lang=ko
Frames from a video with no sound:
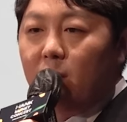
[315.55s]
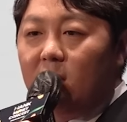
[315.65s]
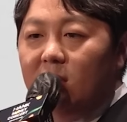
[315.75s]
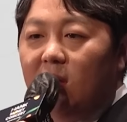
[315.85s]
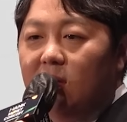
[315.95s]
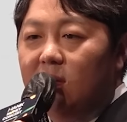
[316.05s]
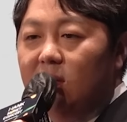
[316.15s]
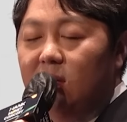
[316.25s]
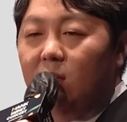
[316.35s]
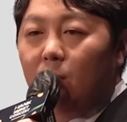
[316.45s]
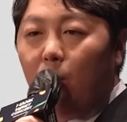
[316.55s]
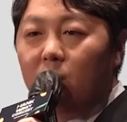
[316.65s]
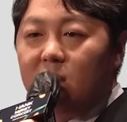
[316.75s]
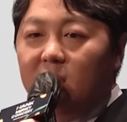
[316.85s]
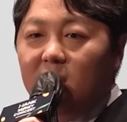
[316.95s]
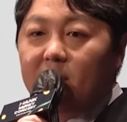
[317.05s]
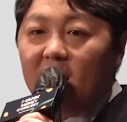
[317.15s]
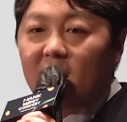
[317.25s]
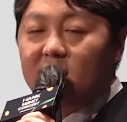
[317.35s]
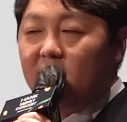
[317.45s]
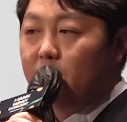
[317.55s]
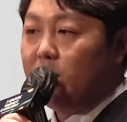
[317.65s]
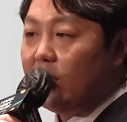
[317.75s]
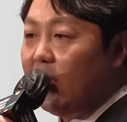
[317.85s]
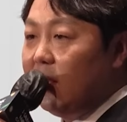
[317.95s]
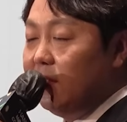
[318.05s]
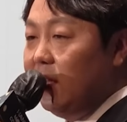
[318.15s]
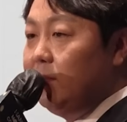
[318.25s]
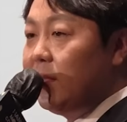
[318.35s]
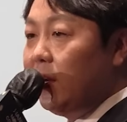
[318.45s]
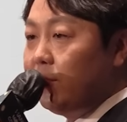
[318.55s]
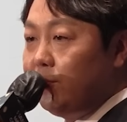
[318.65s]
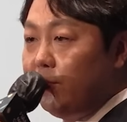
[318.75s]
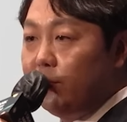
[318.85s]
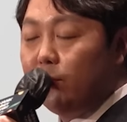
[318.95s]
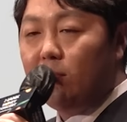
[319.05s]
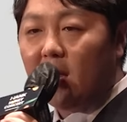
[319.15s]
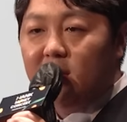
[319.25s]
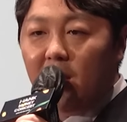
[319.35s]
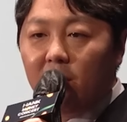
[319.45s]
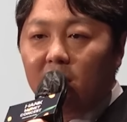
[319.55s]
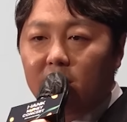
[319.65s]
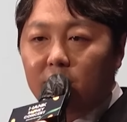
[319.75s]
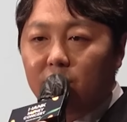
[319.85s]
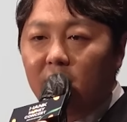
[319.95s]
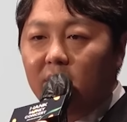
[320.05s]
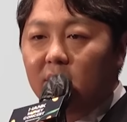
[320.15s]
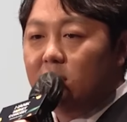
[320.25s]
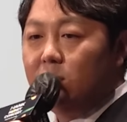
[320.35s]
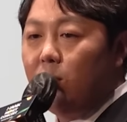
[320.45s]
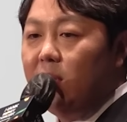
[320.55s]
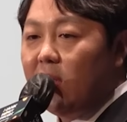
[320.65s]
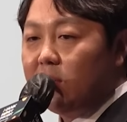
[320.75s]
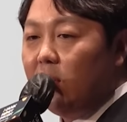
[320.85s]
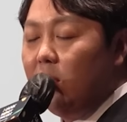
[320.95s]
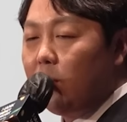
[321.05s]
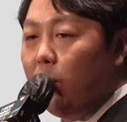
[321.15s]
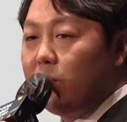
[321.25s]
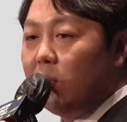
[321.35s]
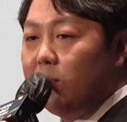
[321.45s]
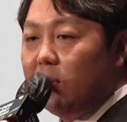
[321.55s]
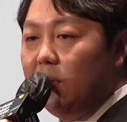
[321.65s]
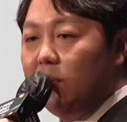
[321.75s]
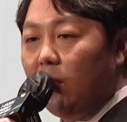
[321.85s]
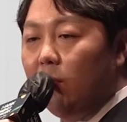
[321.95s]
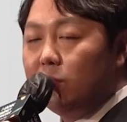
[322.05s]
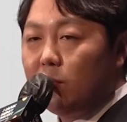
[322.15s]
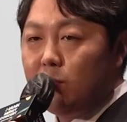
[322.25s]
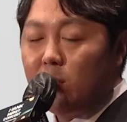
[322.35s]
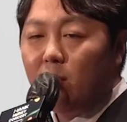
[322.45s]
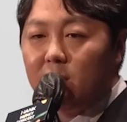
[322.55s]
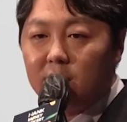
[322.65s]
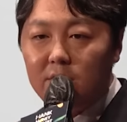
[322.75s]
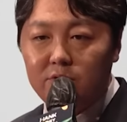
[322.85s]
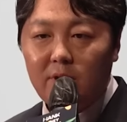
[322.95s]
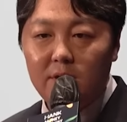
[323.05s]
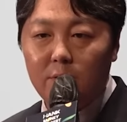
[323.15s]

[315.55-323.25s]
최근에는 이런 공실들이 많아지다 보니까 임대료 수준도 많이 내려가게 됐고요. 그로 인해서 고정비를 더욱더 최소화시킬 수가